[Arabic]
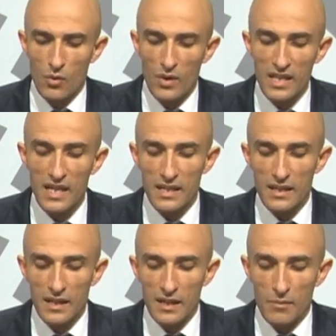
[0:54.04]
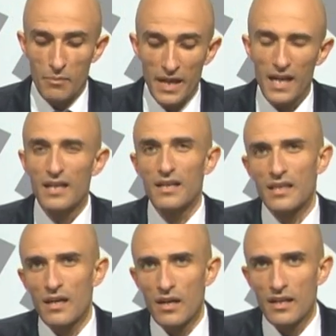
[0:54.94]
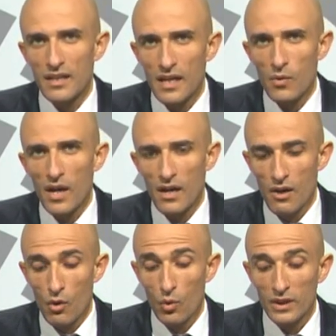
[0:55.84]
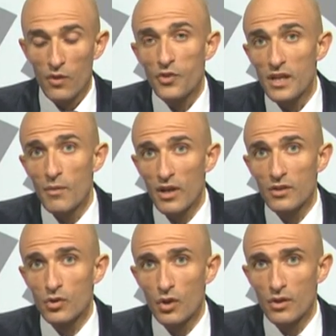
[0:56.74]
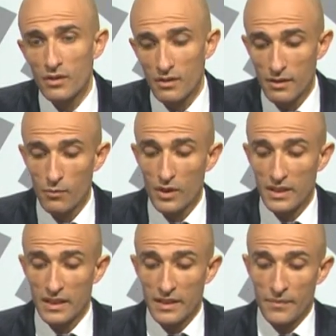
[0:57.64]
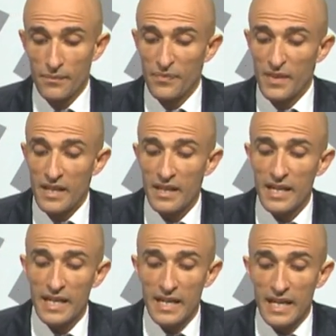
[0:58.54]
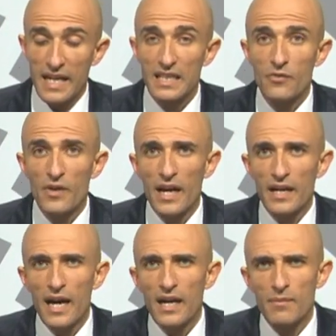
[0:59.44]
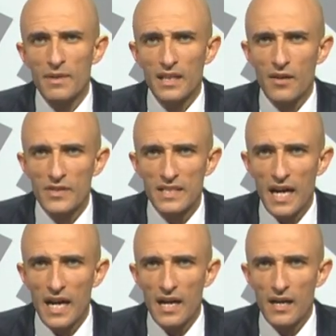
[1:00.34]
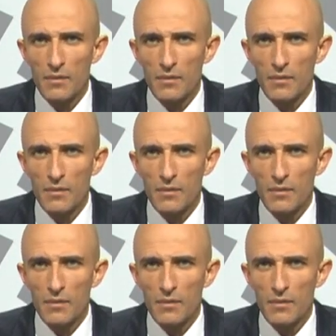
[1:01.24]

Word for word: وذلك بخلق الثروة وتوفير مواطن شغل للمواطنين ثانيا الدفاع عن حق المنطقة في الصحة